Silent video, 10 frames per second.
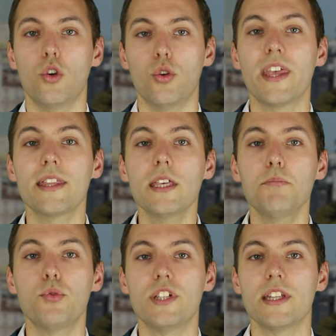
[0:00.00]
Le dernier
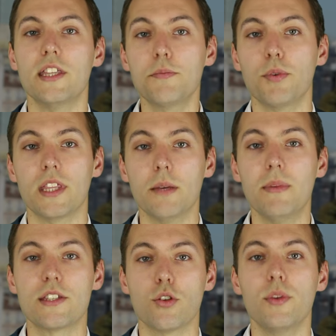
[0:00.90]
budget
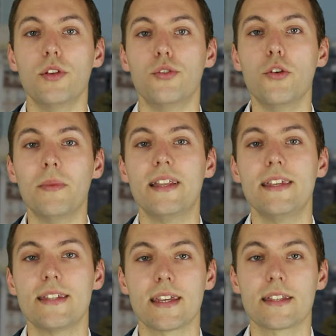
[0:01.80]
disponible est celui de
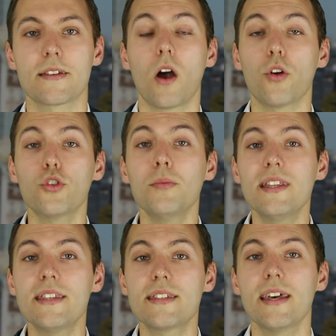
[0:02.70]
2017. En
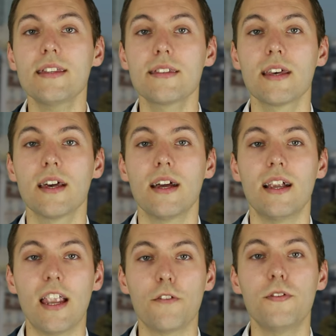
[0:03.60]
2017,
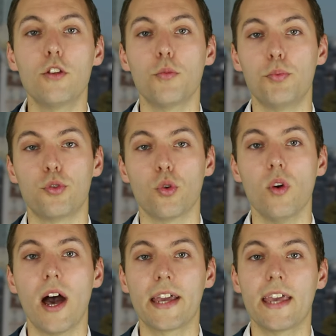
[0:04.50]
la ville de
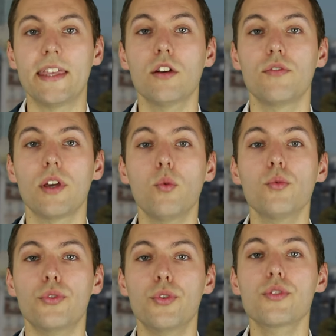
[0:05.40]
Puteaux a gagné environ
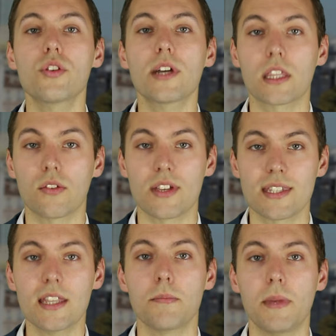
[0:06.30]

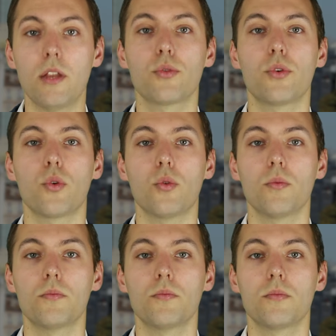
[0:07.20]
287 millions d'euros.
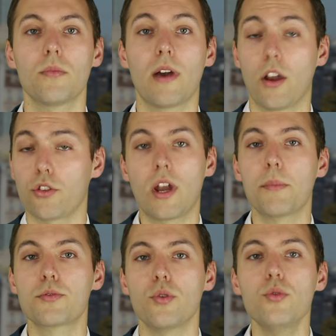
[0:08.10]
Alors dans
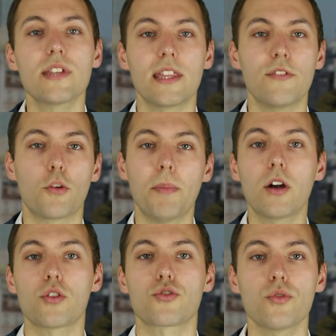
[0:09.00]
l'absolu, ça n'évoque pas
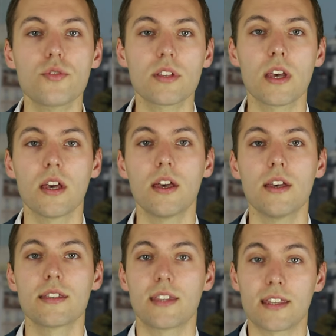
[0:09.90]
grand-chose.
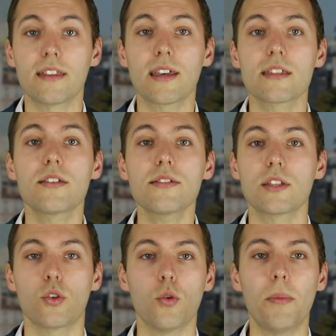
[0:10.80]
Ce qui est intéressant,
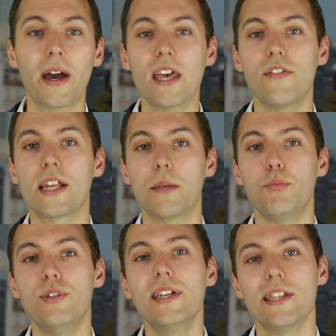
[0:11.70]
c'est de comparer avec les
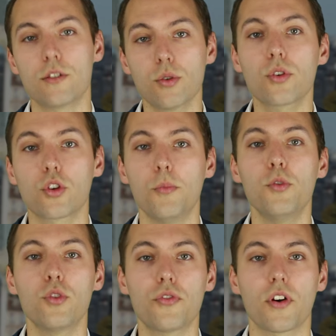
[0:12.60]
budgets des autres
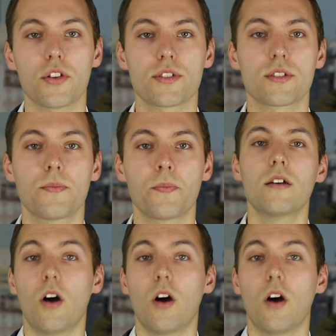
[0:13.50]
communes de France.